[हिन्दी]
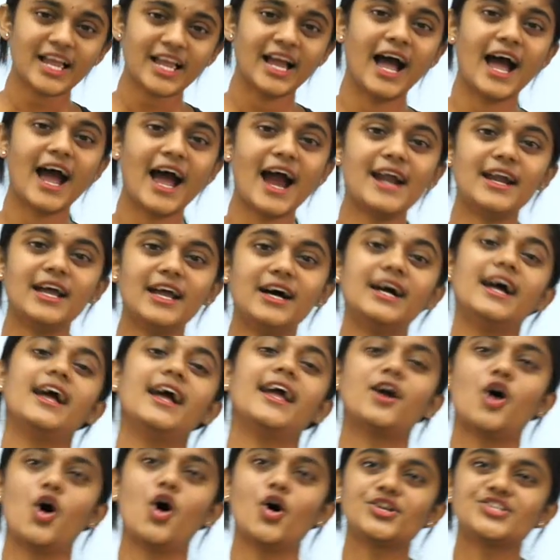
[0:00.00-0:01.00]
एंड uh,
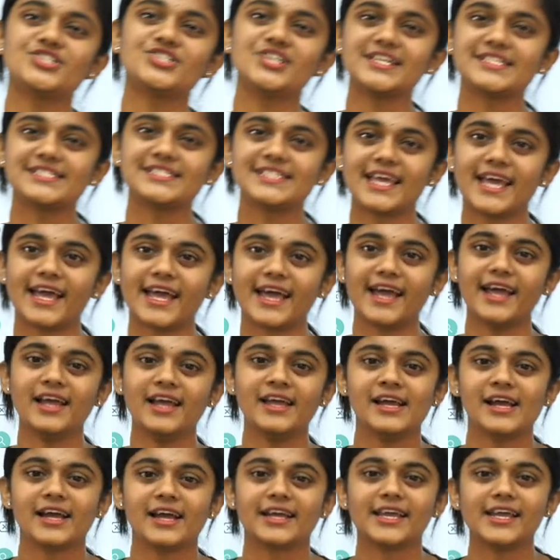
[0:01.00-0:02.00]
एक और चीज़ ये है
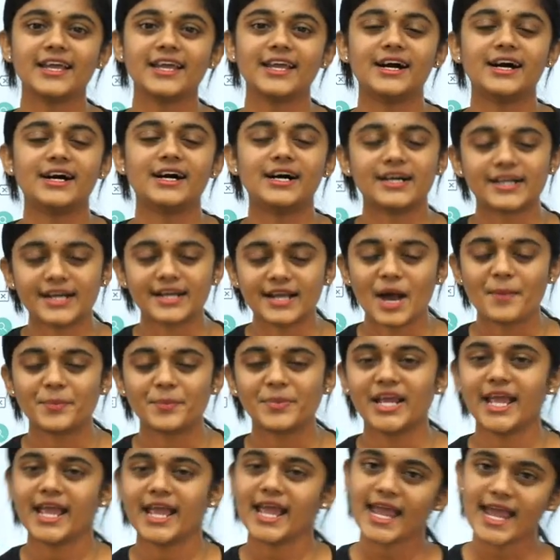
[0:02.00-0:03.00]
कि uh, अगर
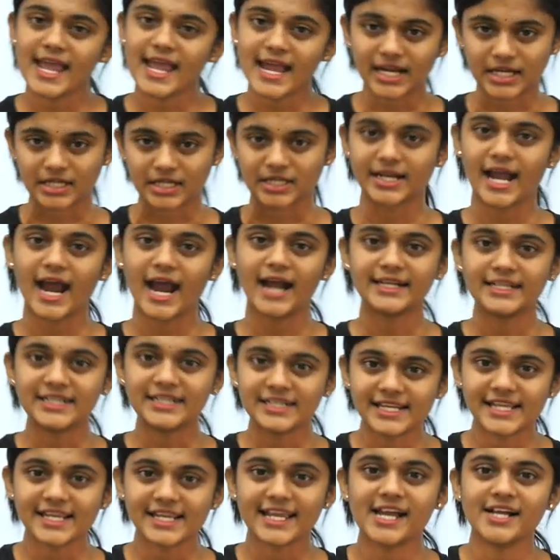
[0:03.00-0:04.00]
आपने एक
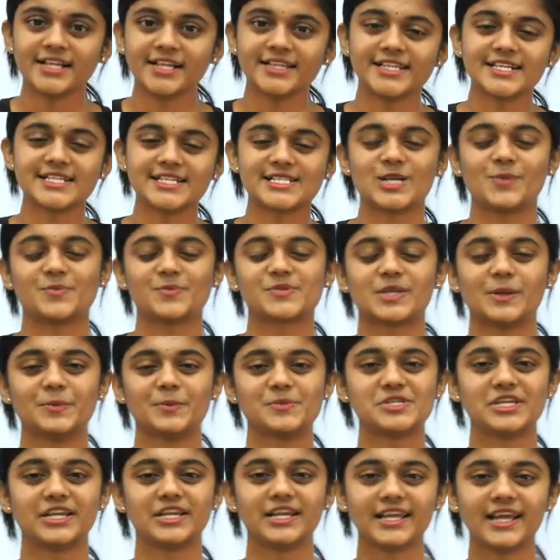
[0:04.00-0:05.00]
कैटेगरी के अंदर
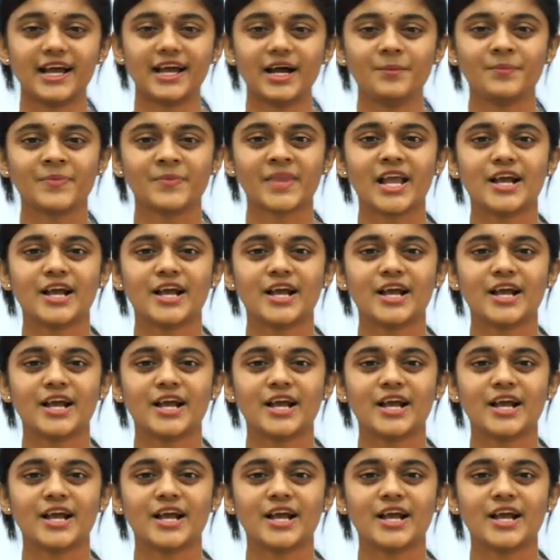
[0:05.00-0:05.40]
सब्सक्रिप्शन लिया